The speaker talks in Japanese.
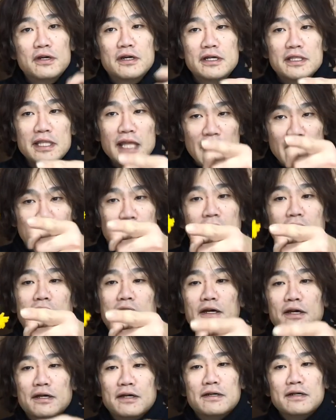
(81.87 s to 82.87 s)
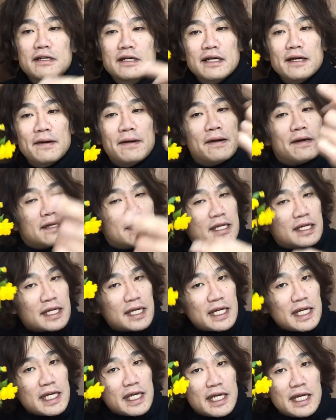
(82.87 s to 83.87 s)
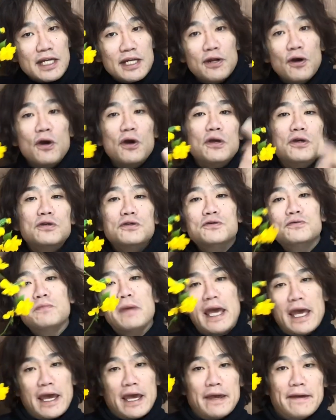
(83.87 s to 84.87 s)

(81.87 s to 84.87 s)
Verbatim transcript: で黄色い梅